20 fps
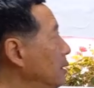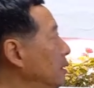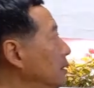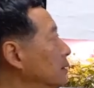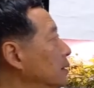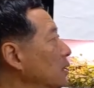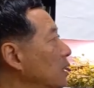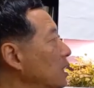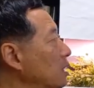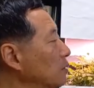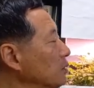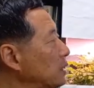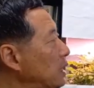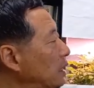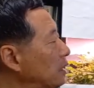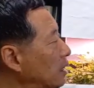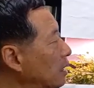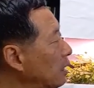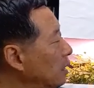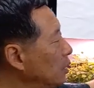어떻게 하면
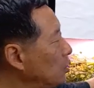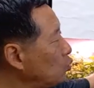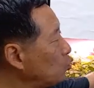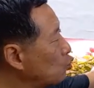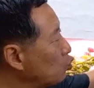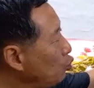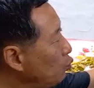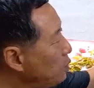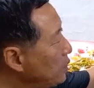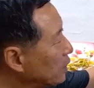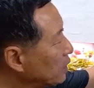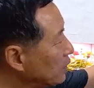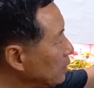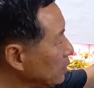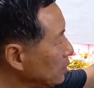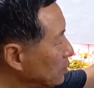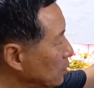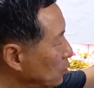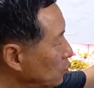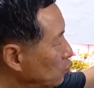사당에는 주백이
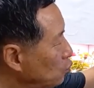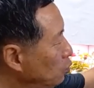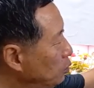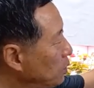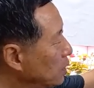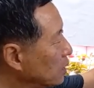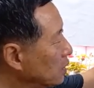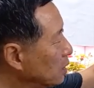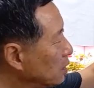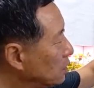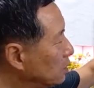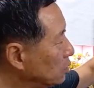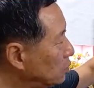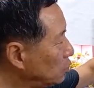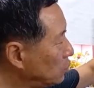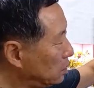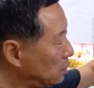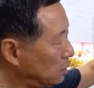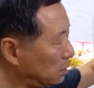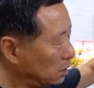있어요. 주백이 그
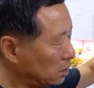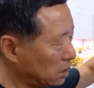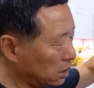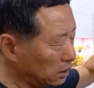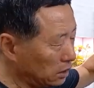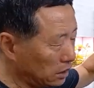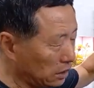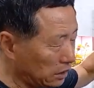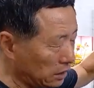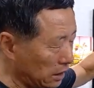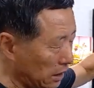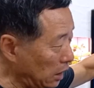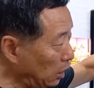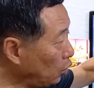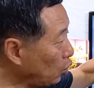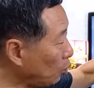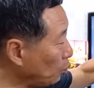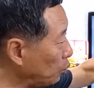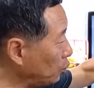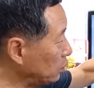거기서 제일
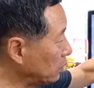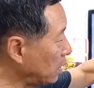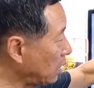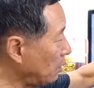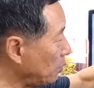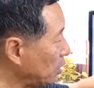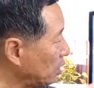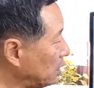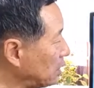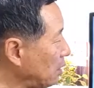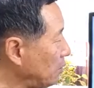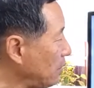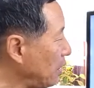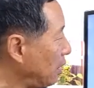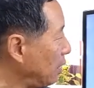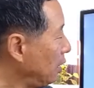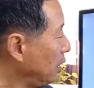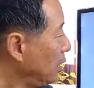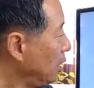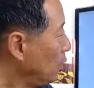높은 사람이에요. 그 다음에
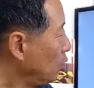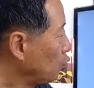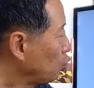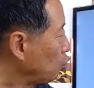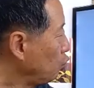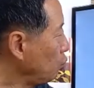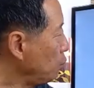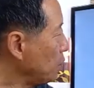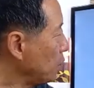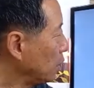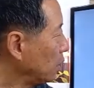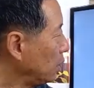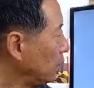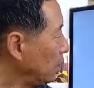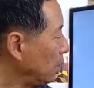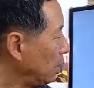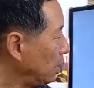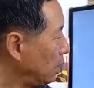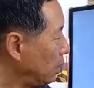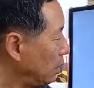
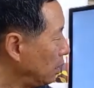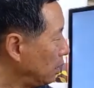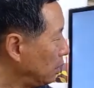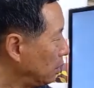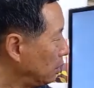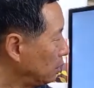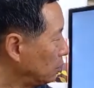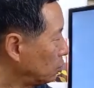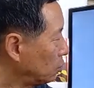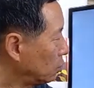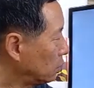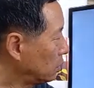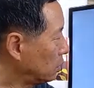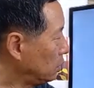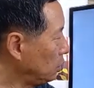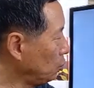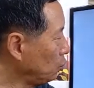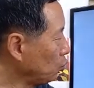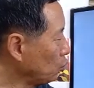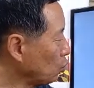주벽의
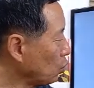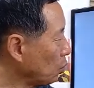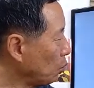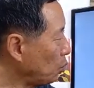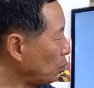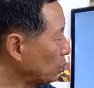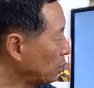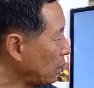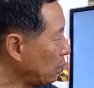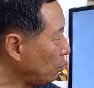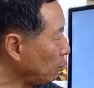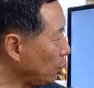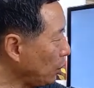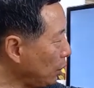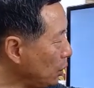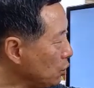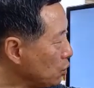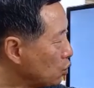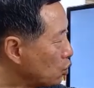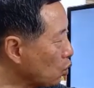기준으로 볼 때
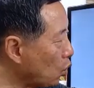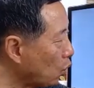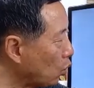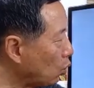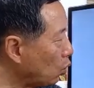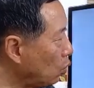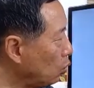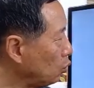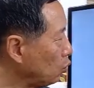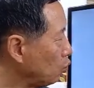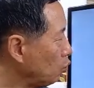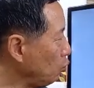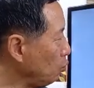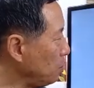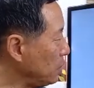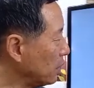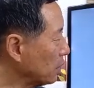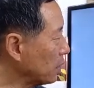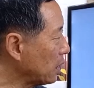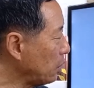왼쪽,
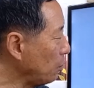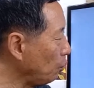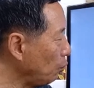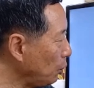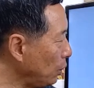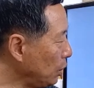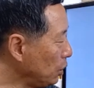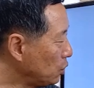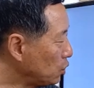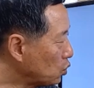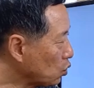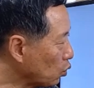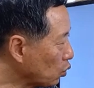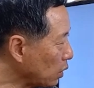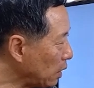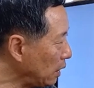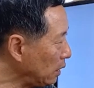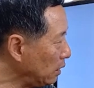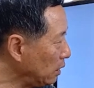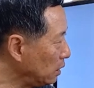주벽의
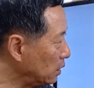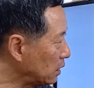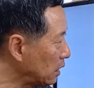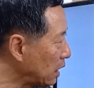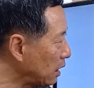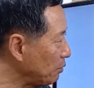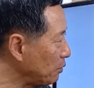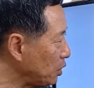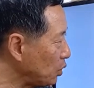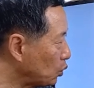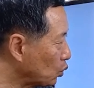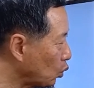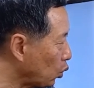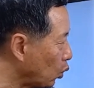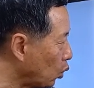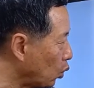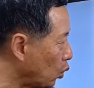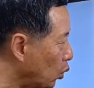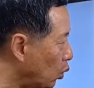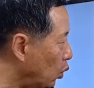왼쪽에 있는 사람이
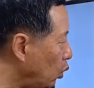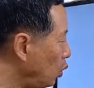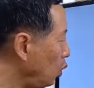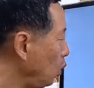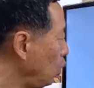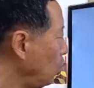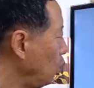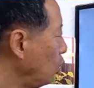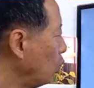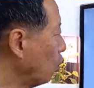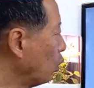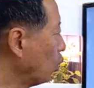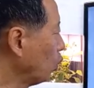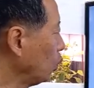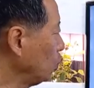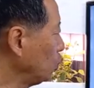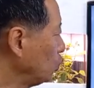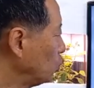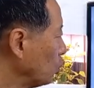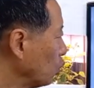소,
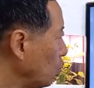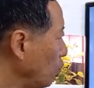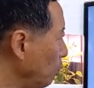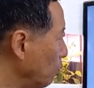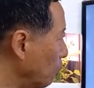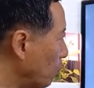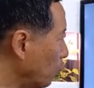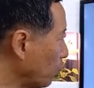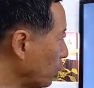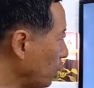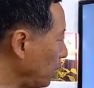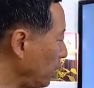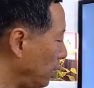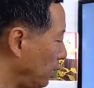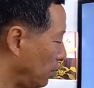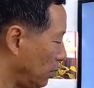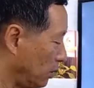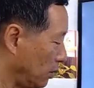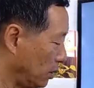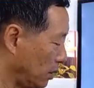오른쪽이 목이에요.
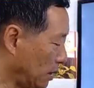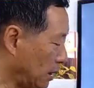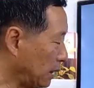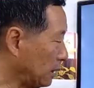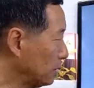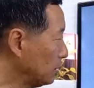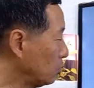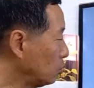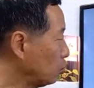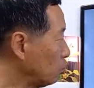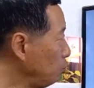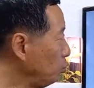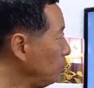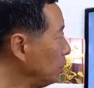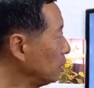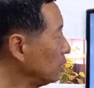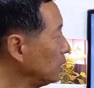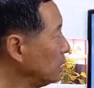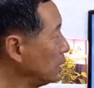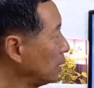그래서
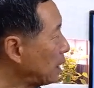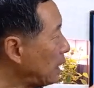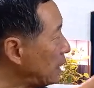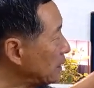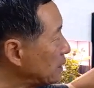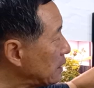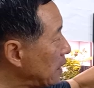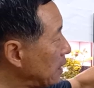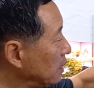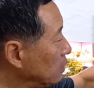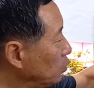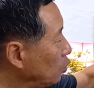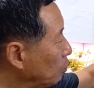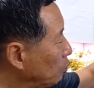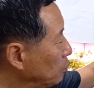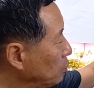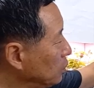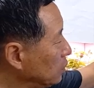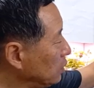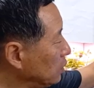주벽이 가장
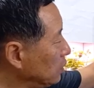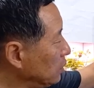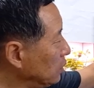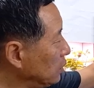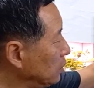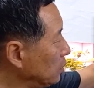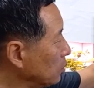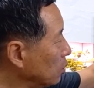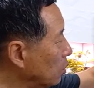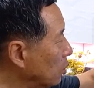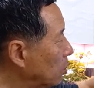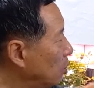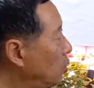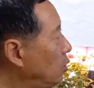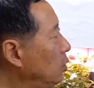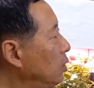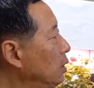높은 서열이고,